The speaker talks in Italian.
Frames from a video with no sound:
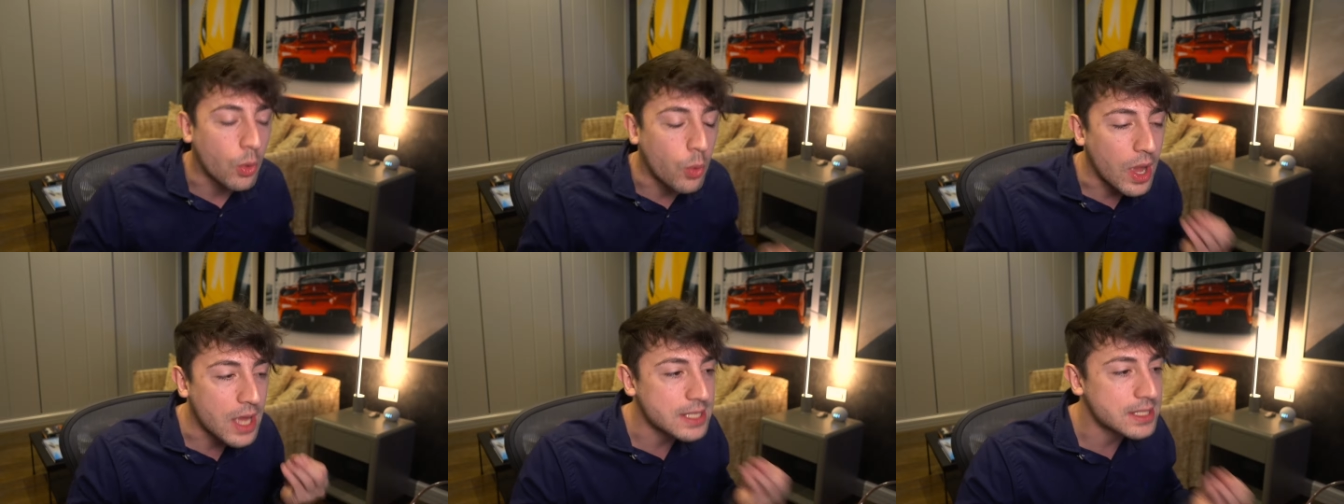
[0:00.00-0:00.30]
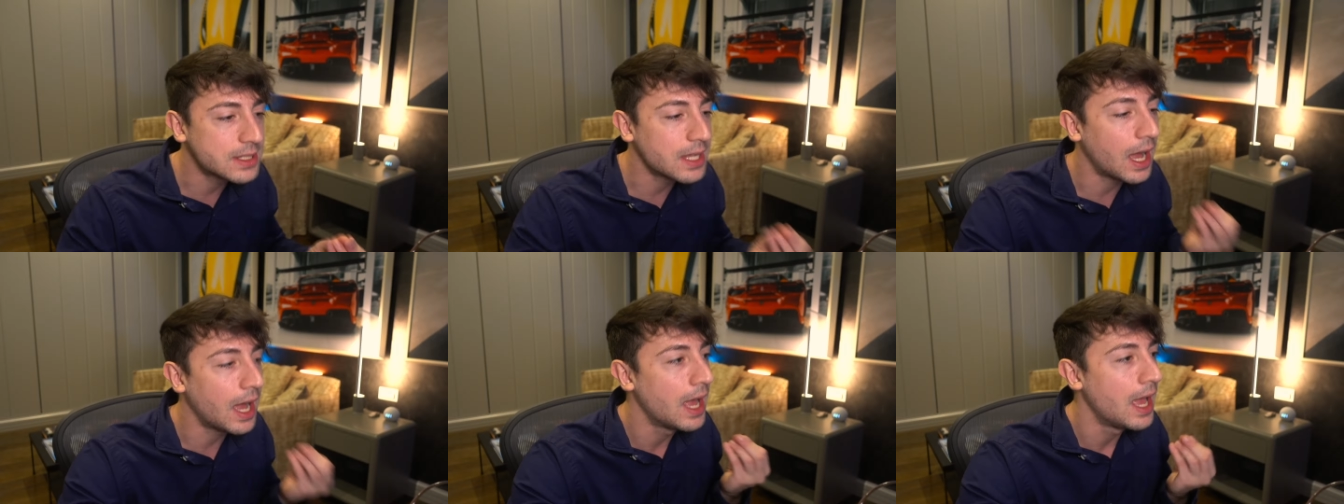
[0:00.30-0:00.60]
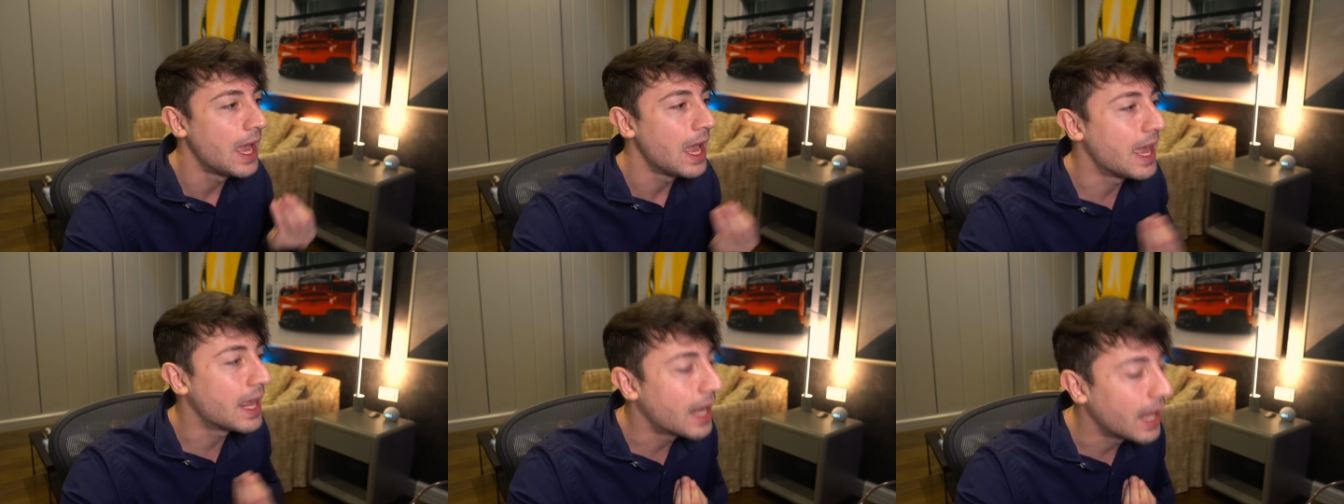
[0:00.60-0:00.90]
Questa
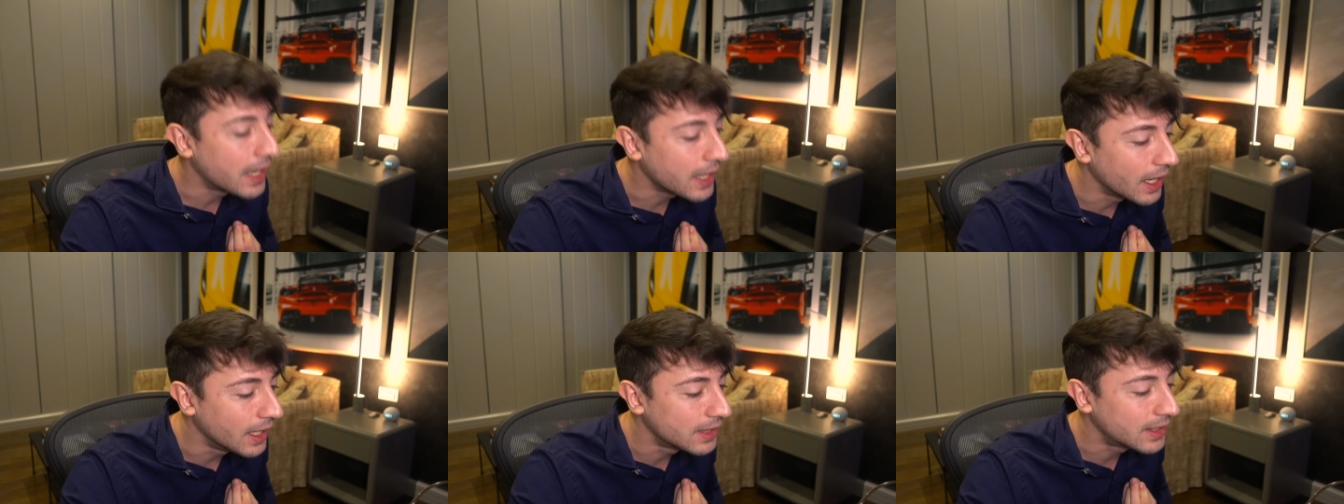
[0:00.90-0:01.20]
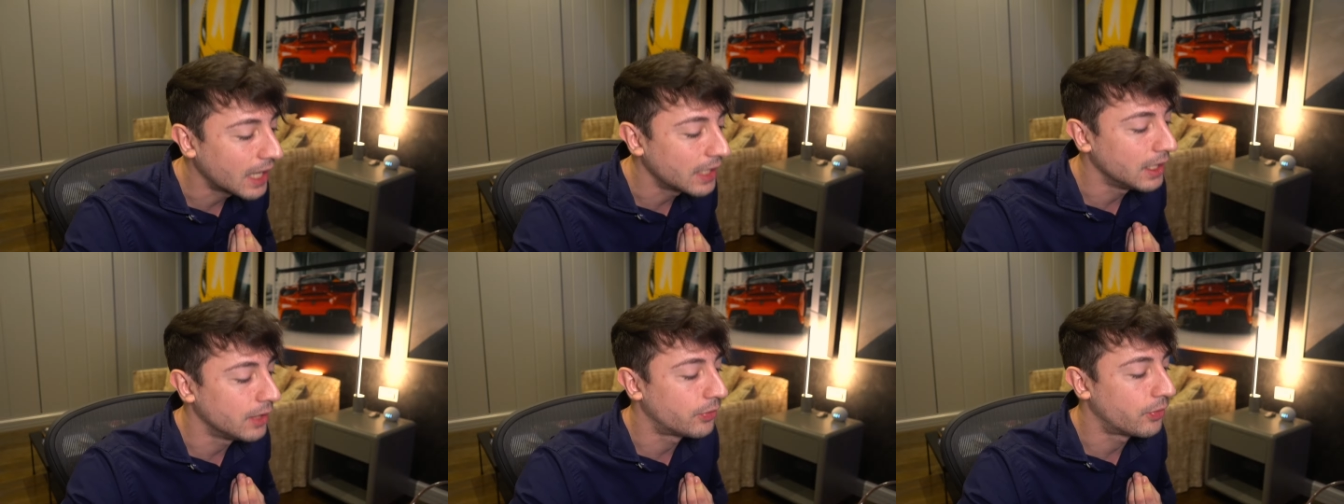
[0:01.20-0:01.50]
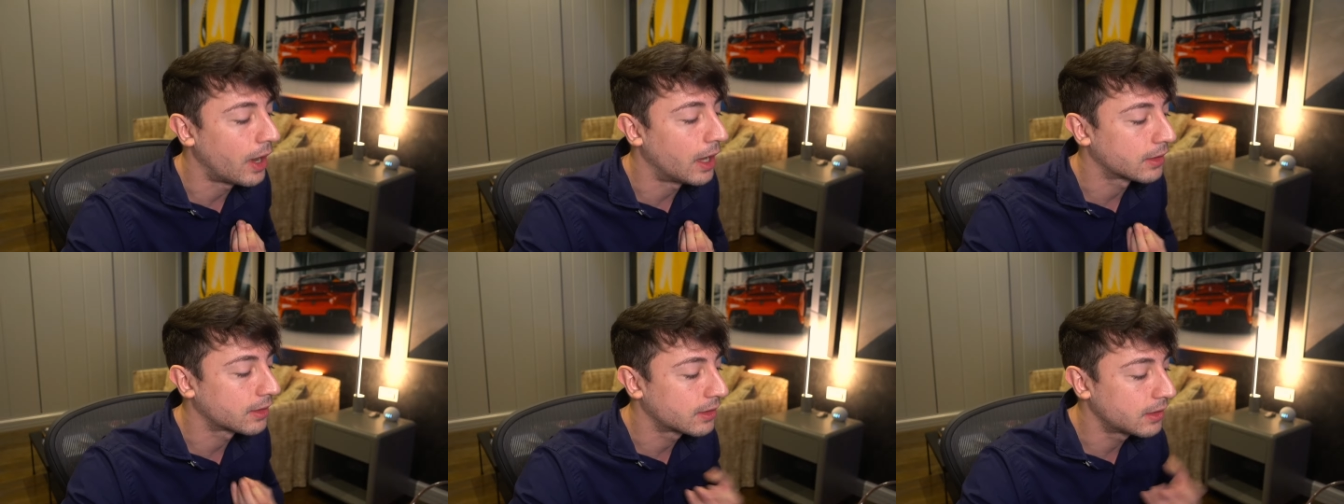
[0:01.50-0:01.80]
è la realtà dei
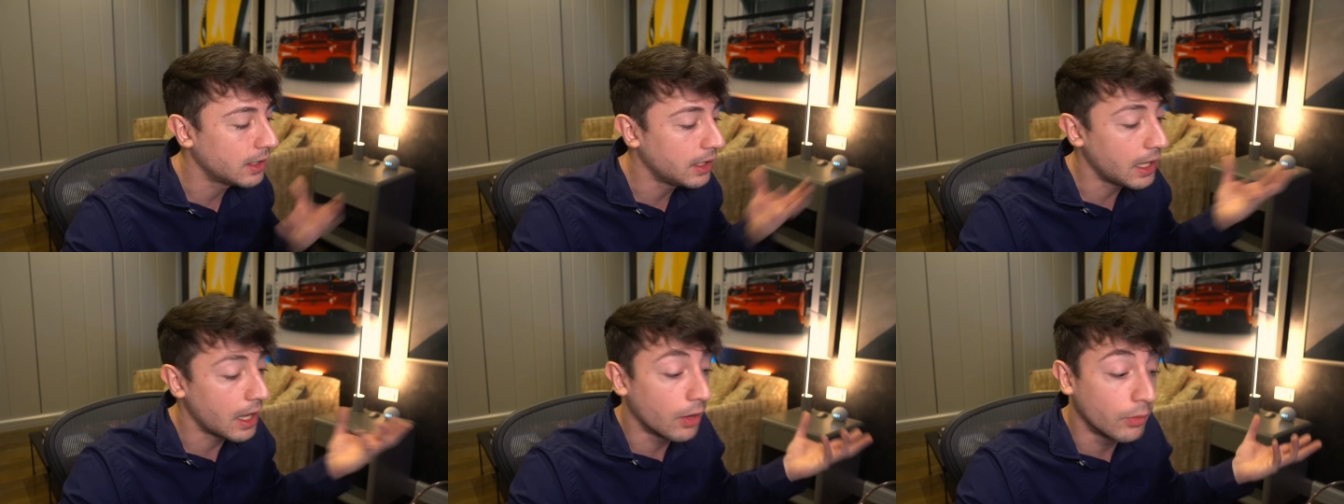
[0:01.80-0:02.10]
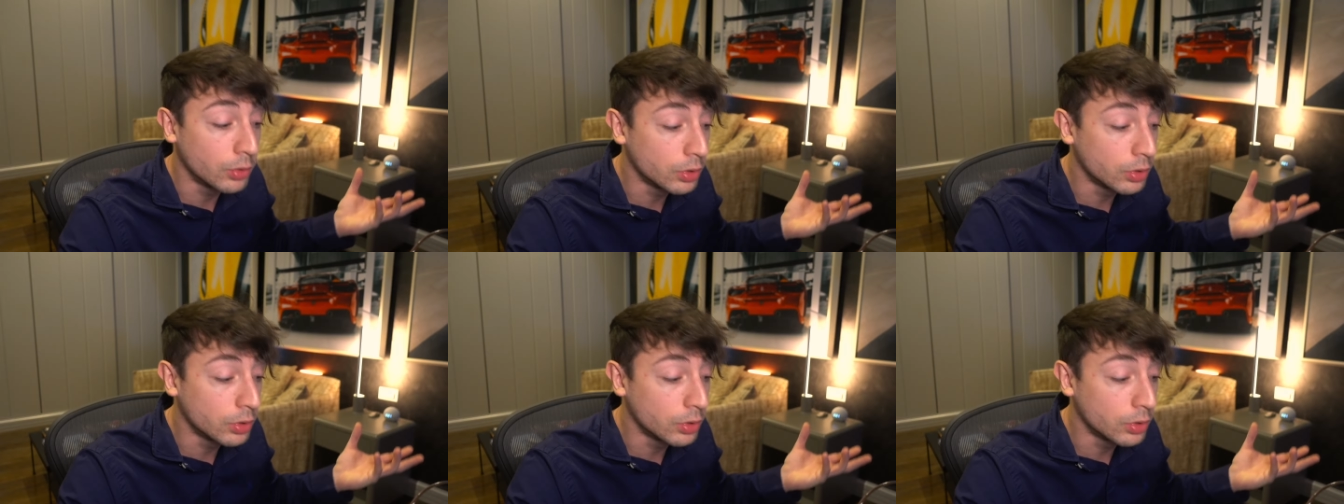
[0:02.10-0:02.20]
fatti e